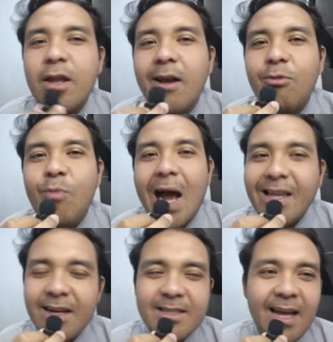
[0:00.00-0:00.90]
terlalu
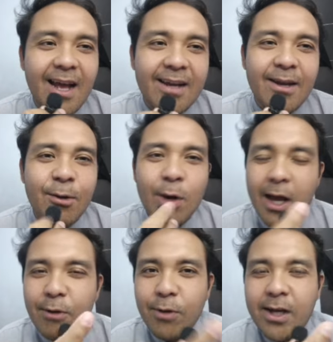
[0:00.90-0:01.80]
banyak kesalahan yang gue
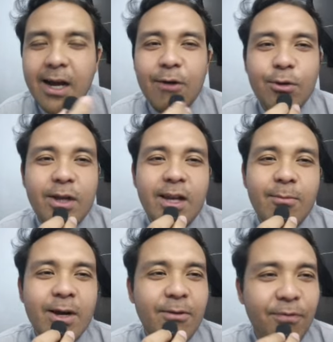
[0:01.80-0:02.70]
lakuin di akun ini
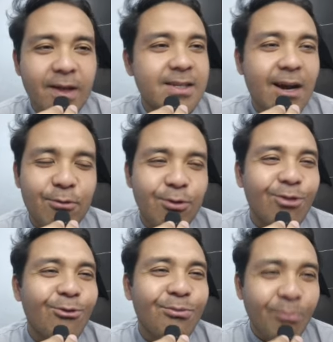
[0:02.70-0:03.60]
emang ini fix nih akun
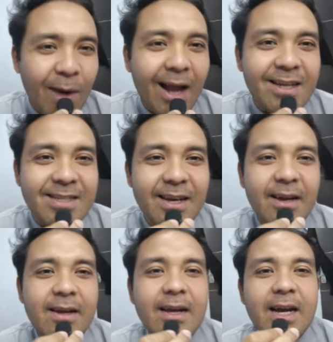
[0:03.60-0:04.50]
tumbal sih
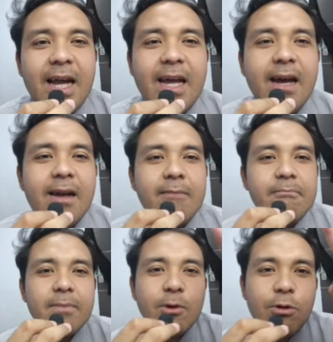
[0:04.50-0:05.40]
kayak
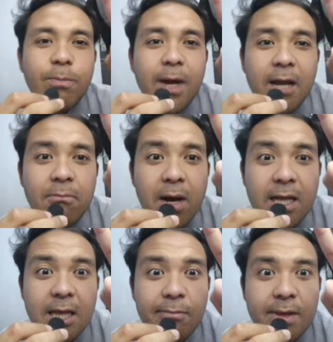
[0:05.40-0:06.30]
gue tuh pengen
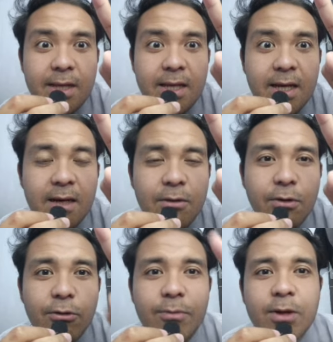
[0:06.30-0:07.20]
banget dapet ini yang
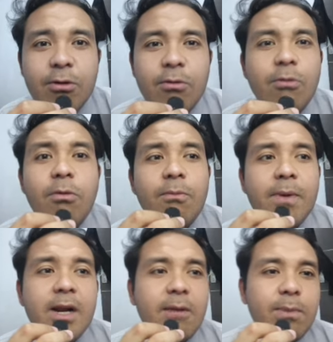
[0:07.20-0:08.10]
kurumi kurumi gue belum
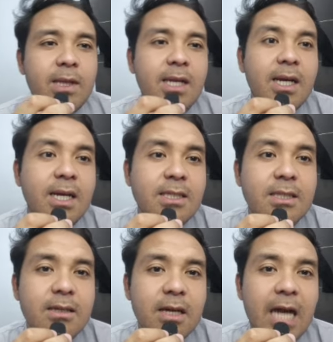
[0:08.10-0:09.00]
pernah dapet dia
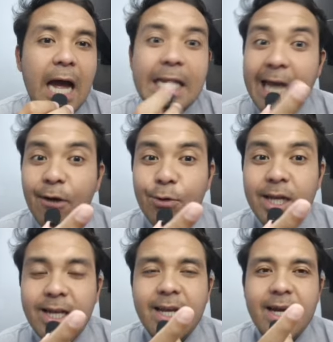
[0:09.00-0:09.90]
guys di akun
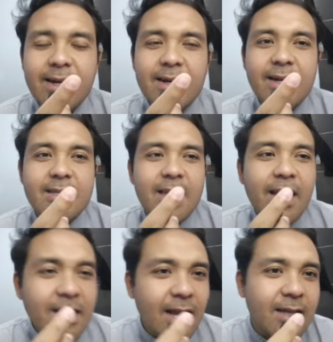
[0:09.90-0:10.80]
ini ya
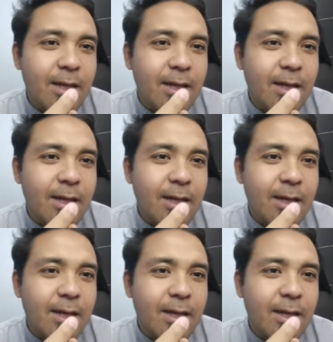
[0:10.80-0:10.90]
kayaknya salah